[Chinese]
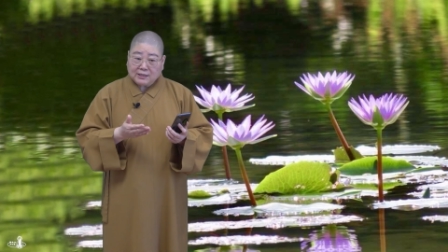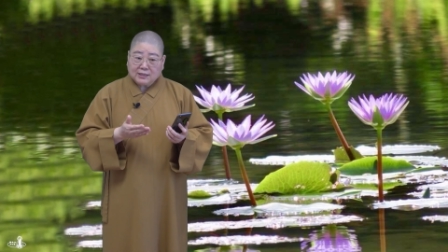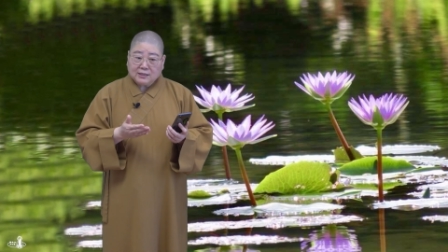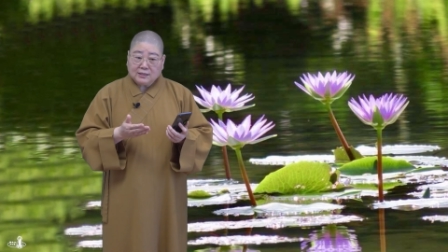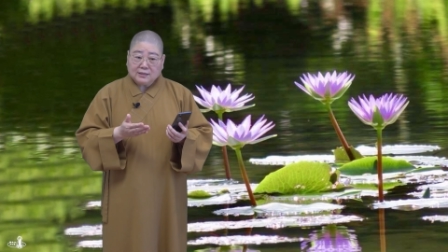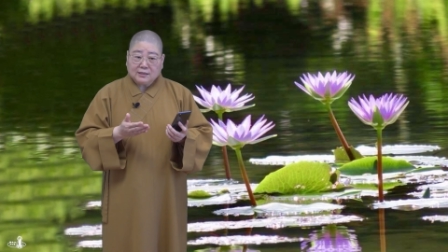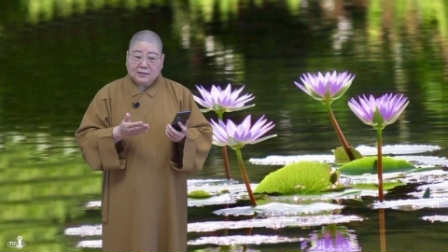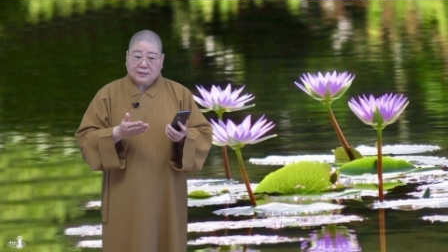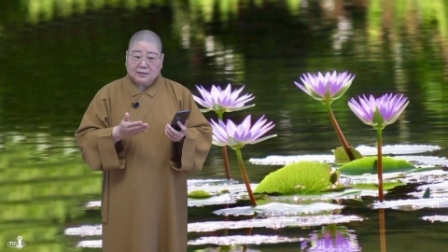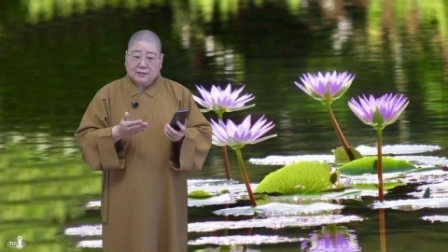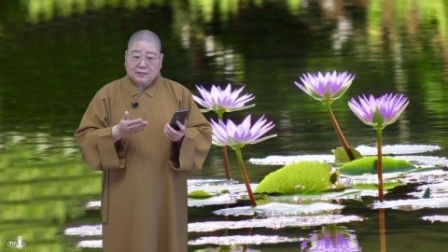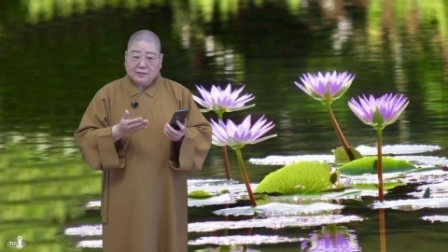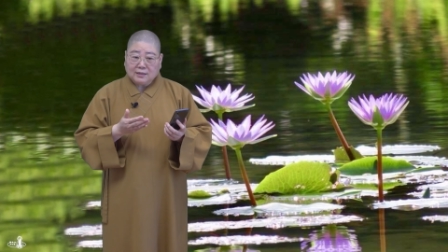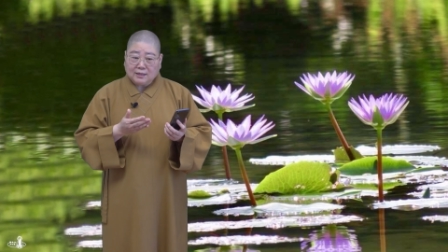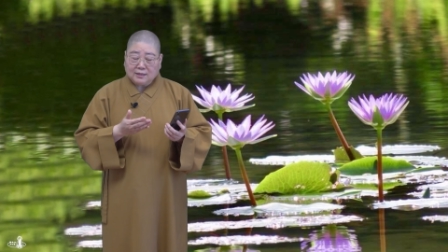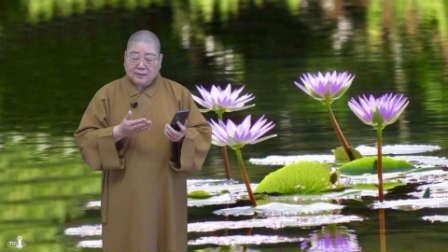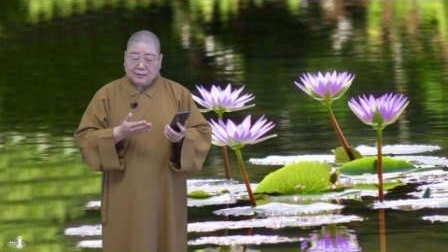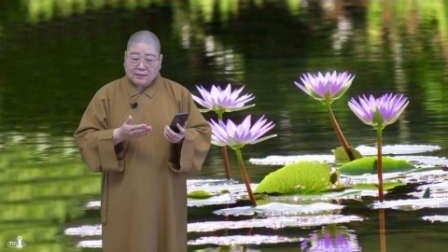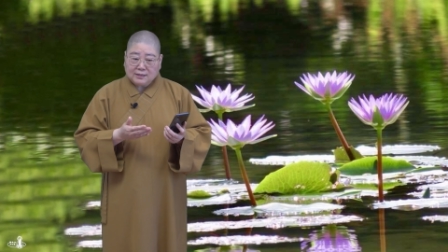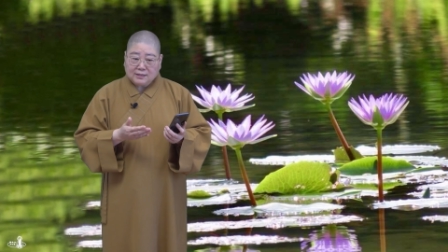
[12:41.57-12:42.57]
生的
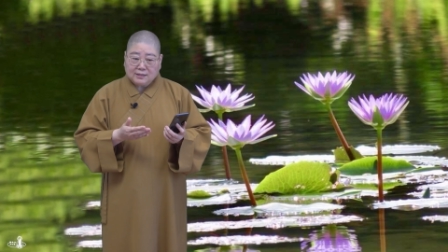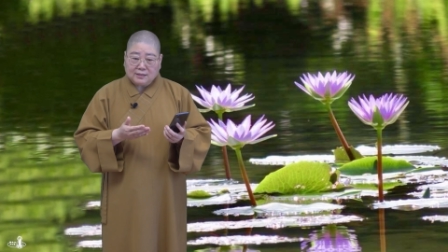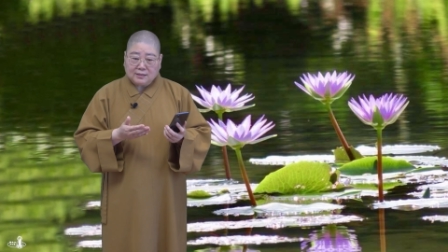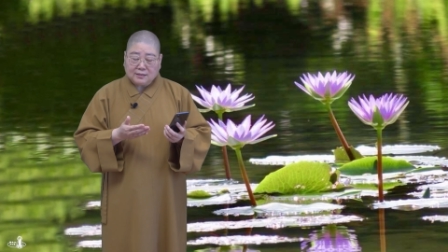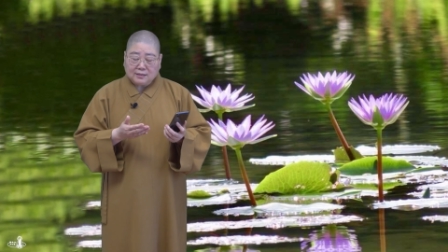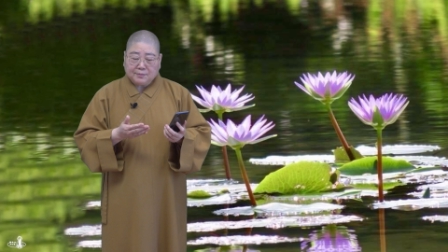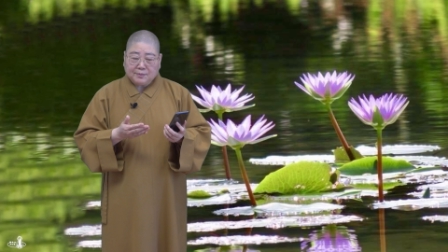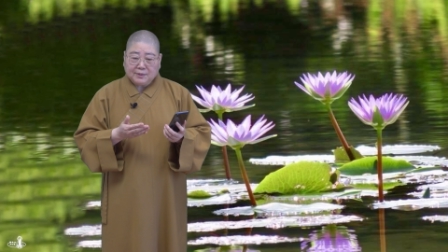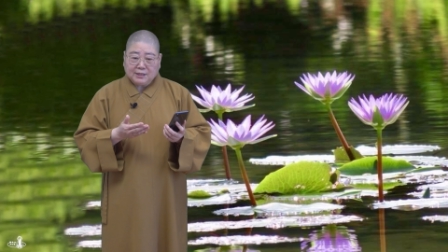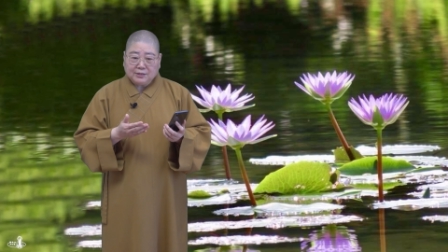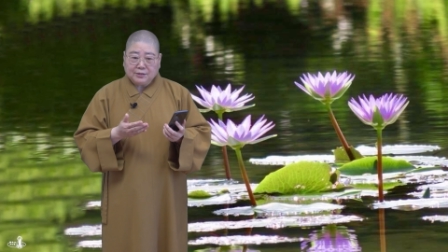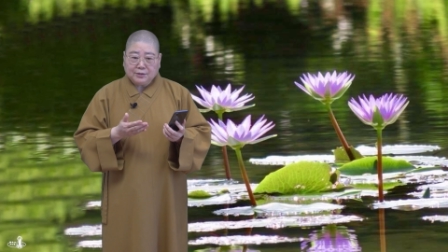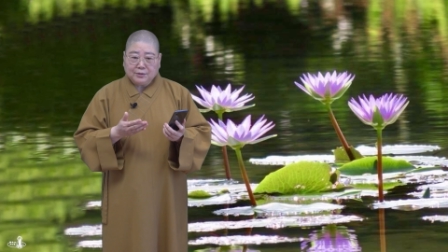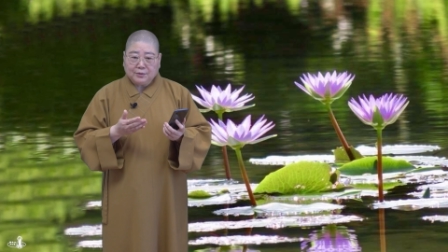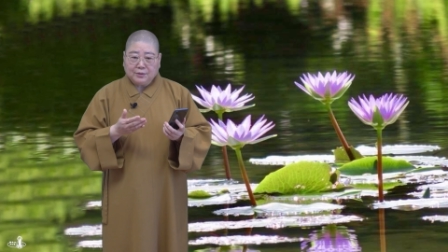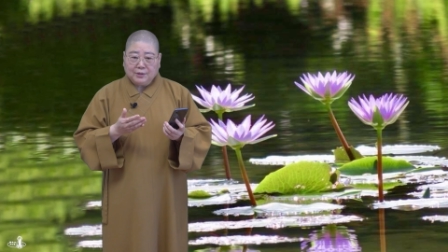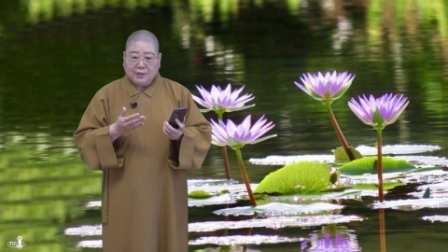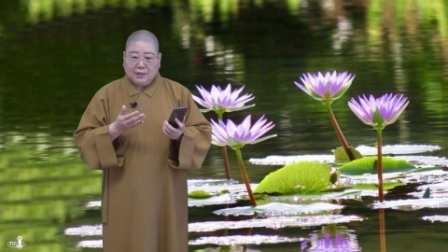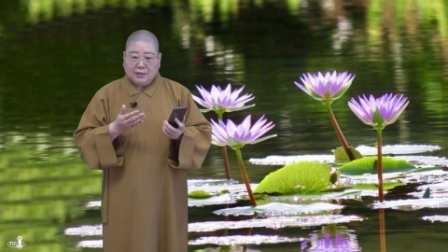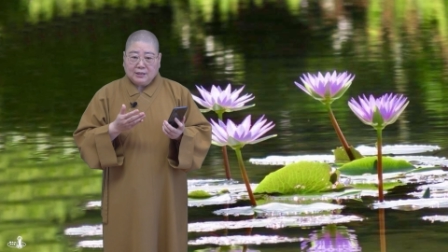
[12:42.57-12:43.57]
啊西人的朋
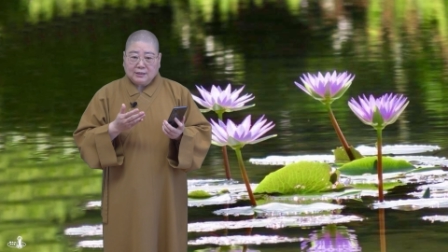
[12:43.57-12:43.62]
友，